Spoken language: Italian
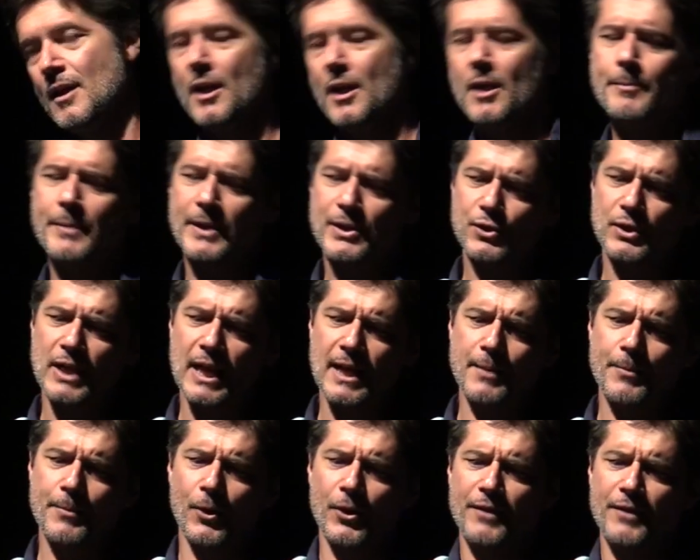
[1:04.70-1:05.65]
Il
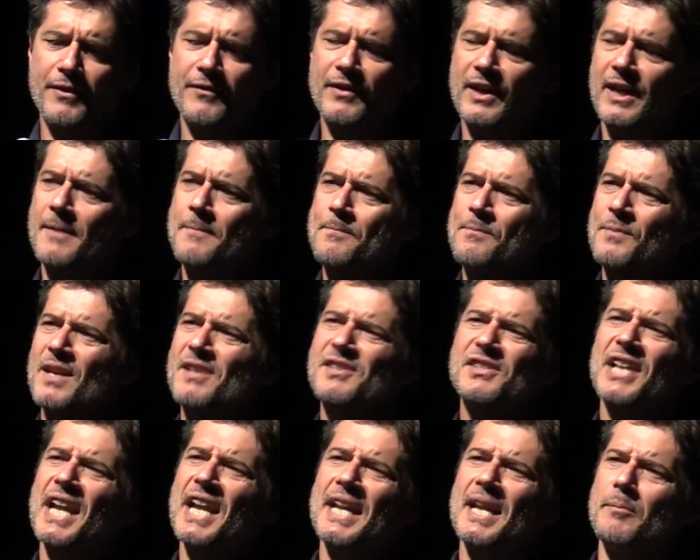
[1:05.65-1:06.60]
personale poi aveva
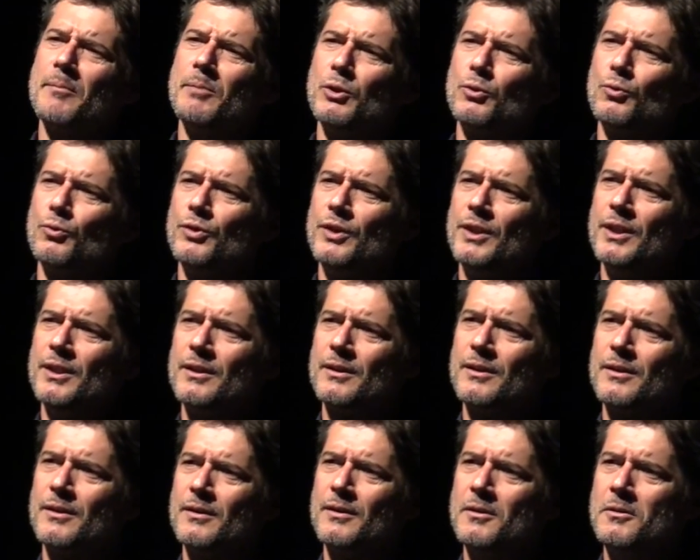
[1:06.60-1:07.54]
strane abitudini.
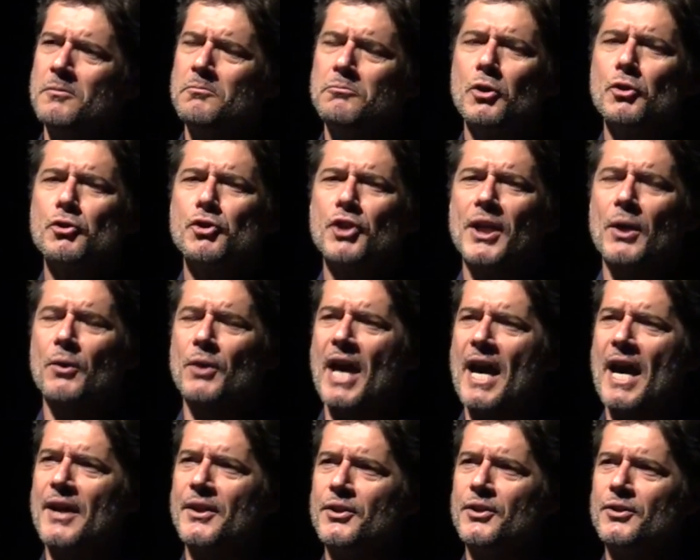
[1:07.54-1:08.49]
Non c'era
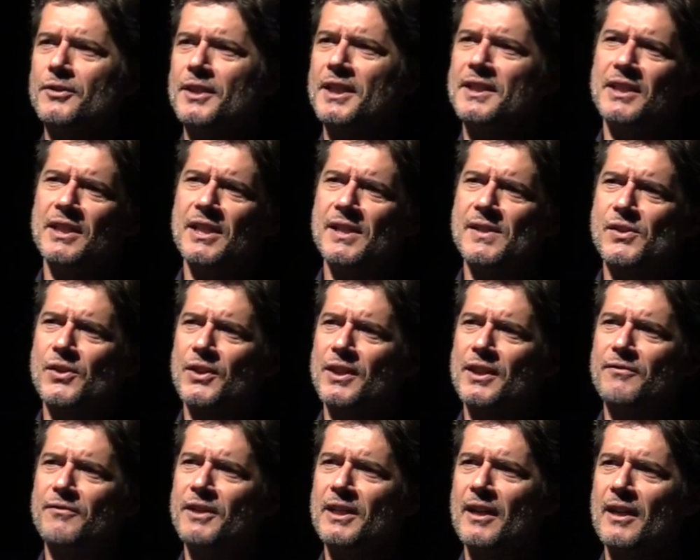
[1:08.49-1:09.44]
orario né di inizio né
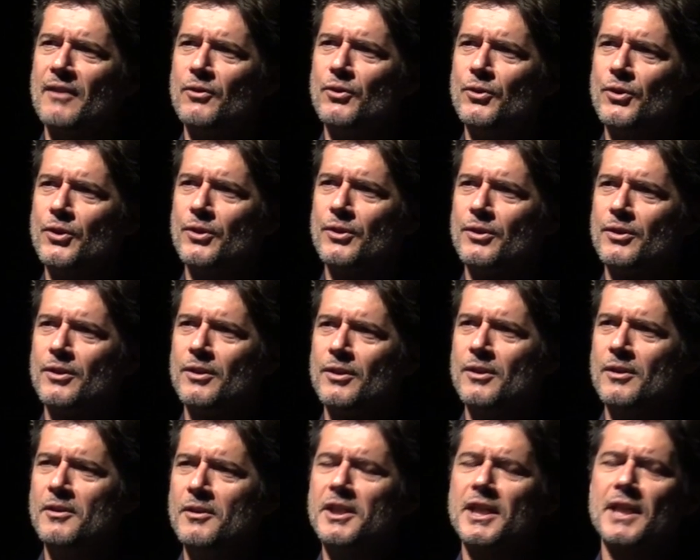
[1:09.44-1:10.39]
di fine lavoro.
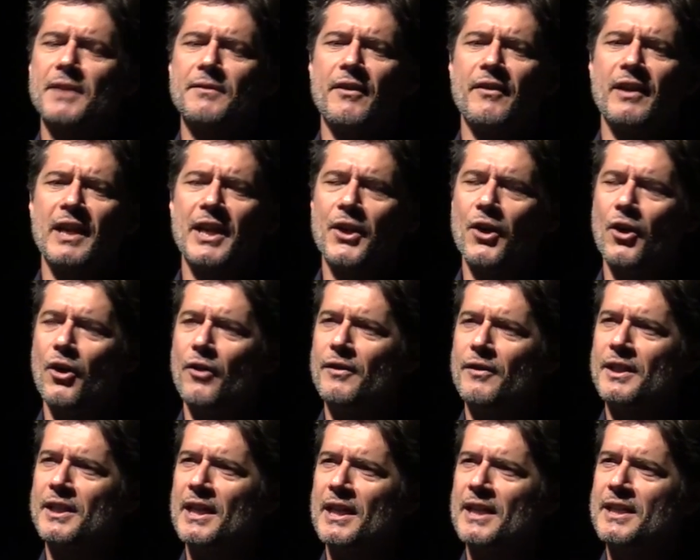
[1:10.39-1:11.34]
Chi arrivava alle
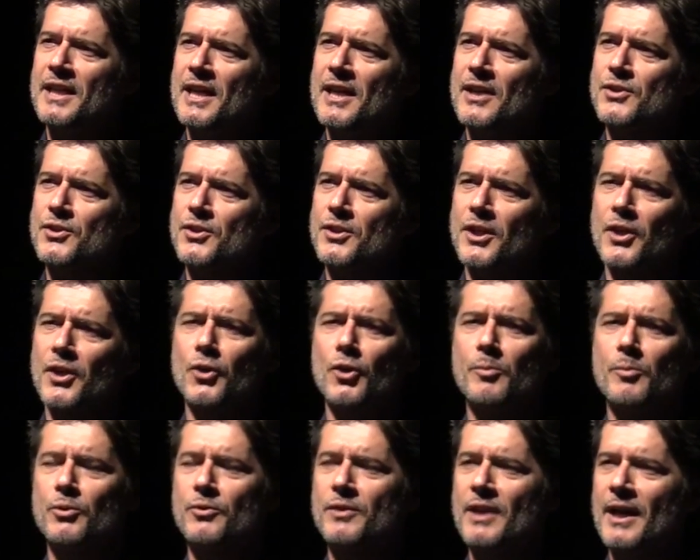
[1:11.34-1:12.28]
9, chi alle 10, chi ancora
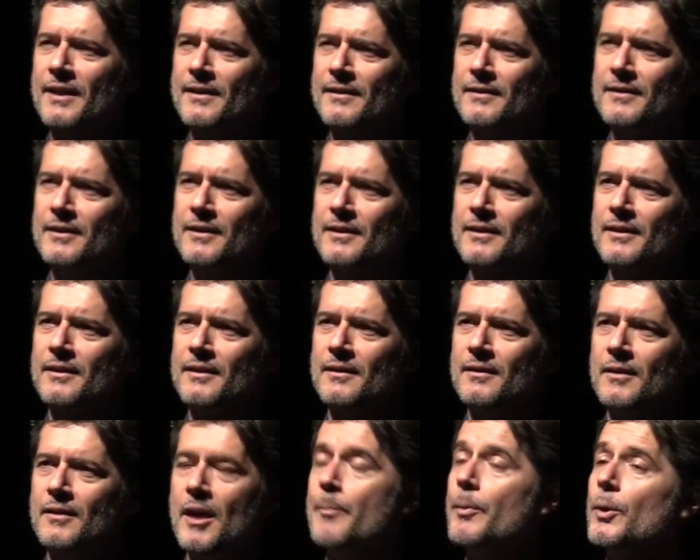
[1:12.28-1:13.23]
più tardi,
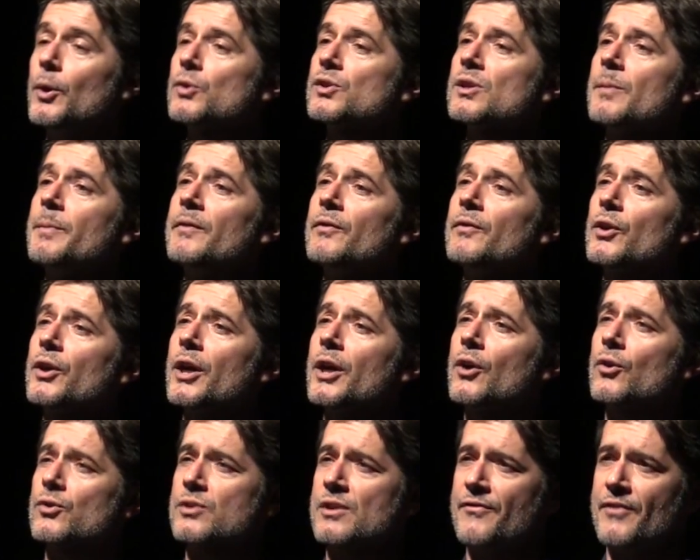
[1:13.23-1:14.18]
e poi non sapevano che
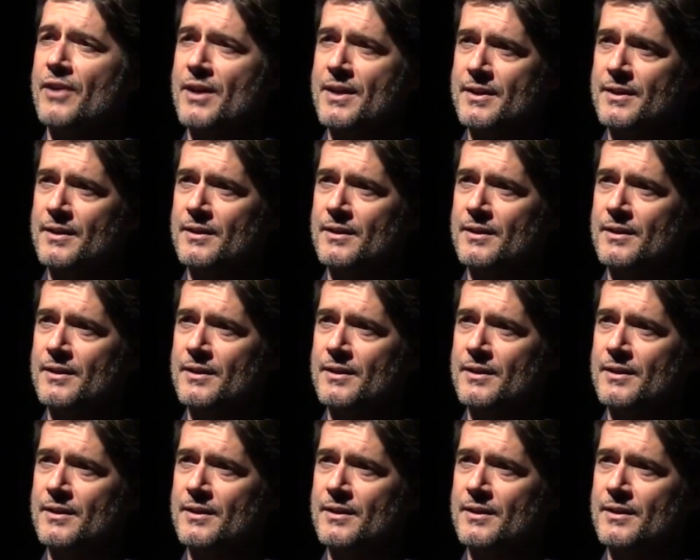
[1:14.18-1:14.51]
cosa fare.